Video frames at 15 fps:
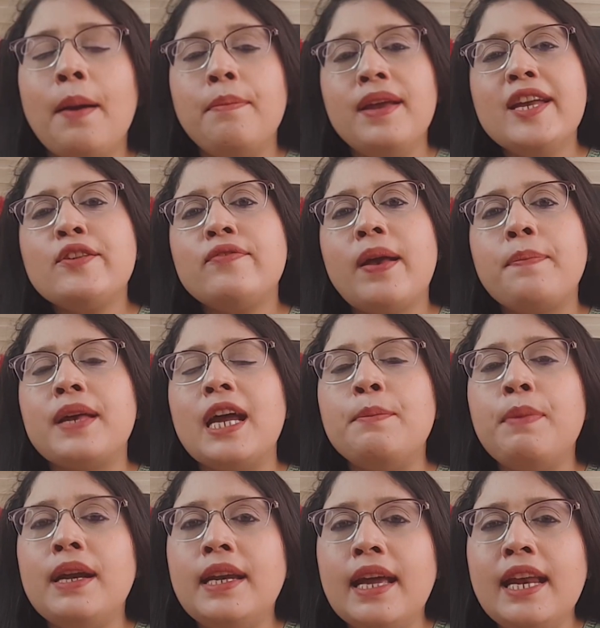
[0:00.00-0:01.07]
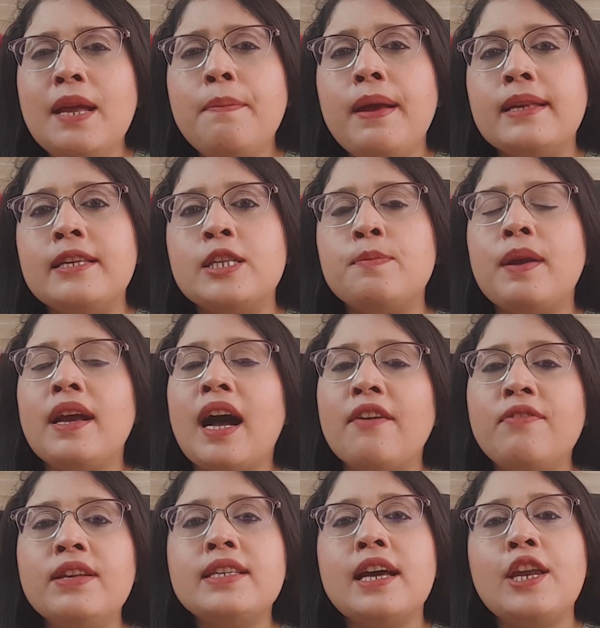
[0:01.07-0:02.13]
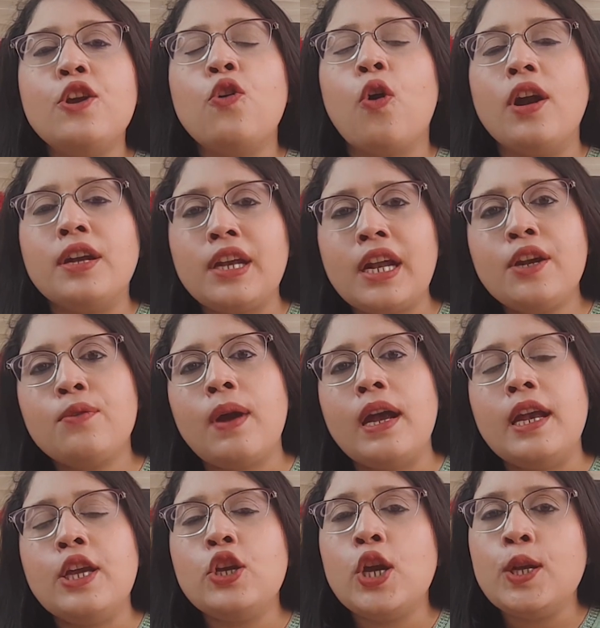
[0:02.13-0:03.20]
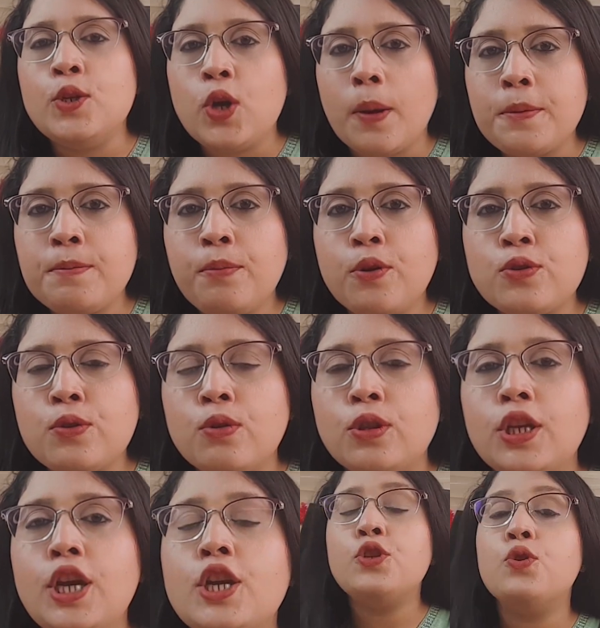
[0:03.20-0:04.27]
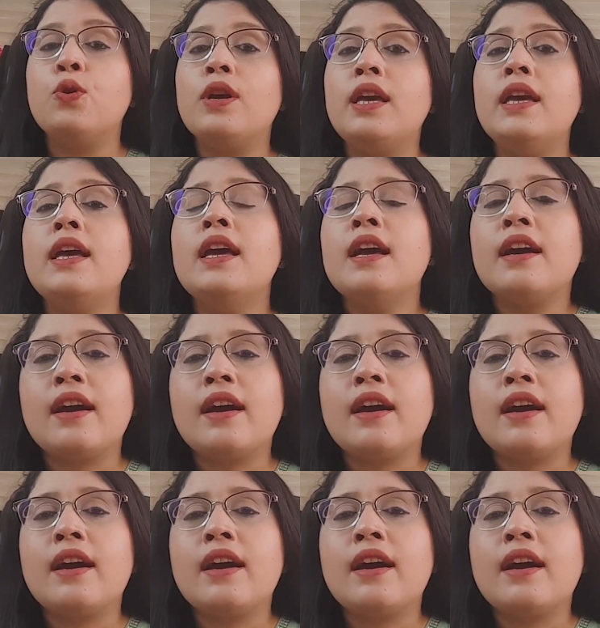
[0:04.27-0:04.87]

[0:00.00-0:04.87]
अब इस वेबसाइट पे डेली बेसिस पे काफ़ी सारी कंटेंट राइटिंग की जॉब्स पोस्ट होती हैं जो कि